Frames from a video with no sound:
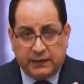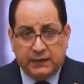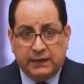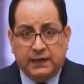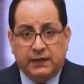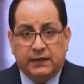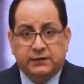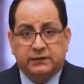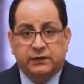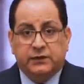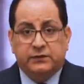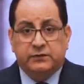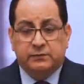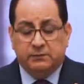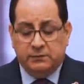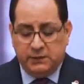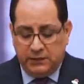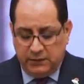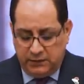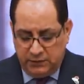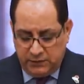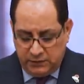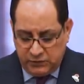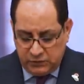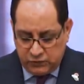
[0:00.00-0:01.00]
على
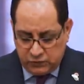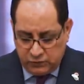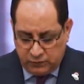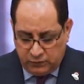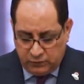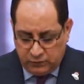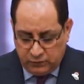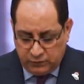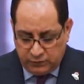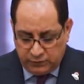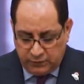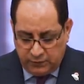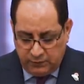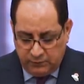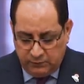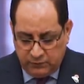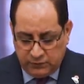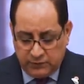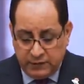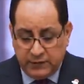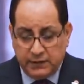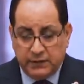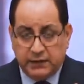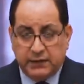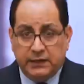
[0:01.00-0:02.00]
تثمين جهود
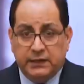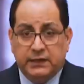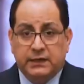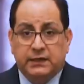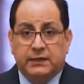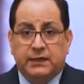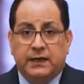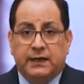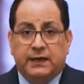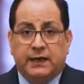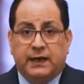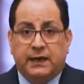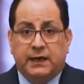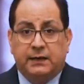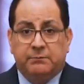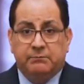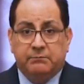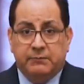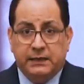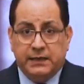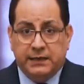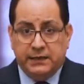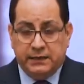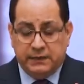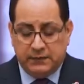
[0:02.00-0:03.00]
المديرين
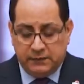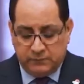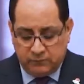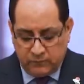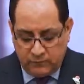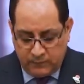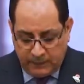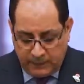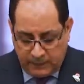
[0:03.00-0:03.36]
العامين